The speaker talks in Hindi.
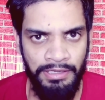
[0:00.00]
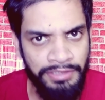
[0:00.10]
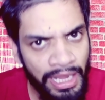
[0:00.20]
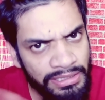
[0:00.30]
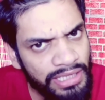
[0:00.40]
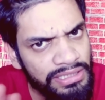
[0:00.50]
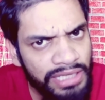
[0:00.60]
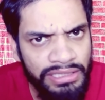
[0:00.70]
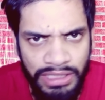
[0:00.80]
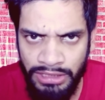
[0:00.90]
नहीं नहीं
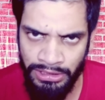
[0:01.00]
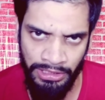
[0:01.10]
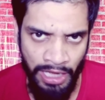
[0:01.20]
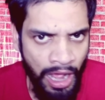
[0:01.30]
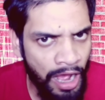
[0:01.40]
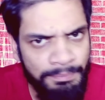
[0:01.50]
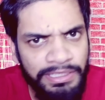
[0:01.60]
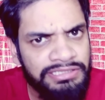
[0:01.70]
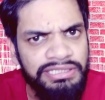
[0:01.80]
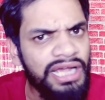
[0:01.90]
नहीं नहीं नहीं हम
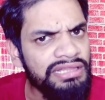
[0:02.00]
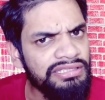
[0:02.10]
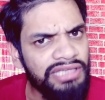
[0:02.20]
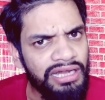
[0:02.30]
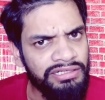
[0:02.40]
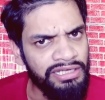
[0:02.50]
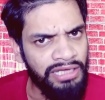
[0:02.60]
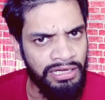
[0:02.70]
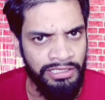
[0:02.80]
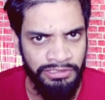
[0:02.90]
किसी का इंतजार नहीं
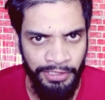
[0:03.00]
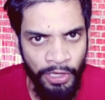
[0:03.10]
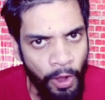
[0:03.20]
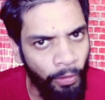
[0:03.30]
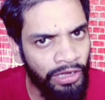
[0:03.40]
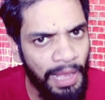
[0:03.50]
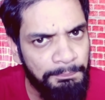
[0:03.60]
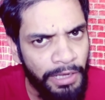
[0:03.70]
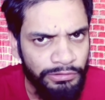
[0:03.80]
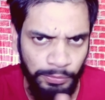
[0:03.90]
कर रहे थे और
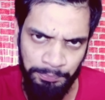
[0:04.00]
आपका तो